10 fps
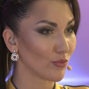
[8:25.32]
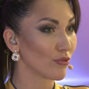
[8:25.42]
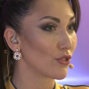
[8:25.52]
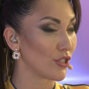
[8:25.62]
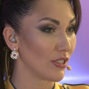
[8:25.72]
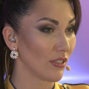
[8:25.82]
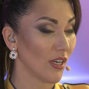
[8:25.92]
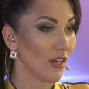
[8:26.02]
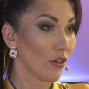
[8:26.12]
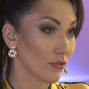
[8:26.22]
будучи...
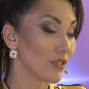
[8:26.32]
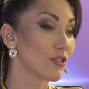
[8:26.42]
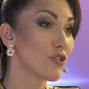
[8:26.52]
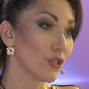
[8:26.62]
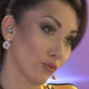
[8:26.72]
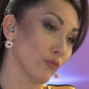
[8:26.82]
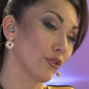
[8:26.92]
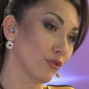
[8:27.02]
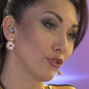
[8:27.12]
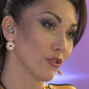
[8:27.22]
вот и сейчас
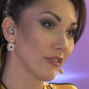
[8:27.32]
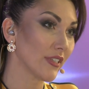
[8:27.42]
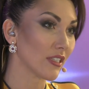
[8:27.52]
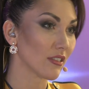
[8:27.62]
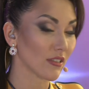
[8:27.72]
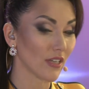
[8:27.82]
молодой человек, э,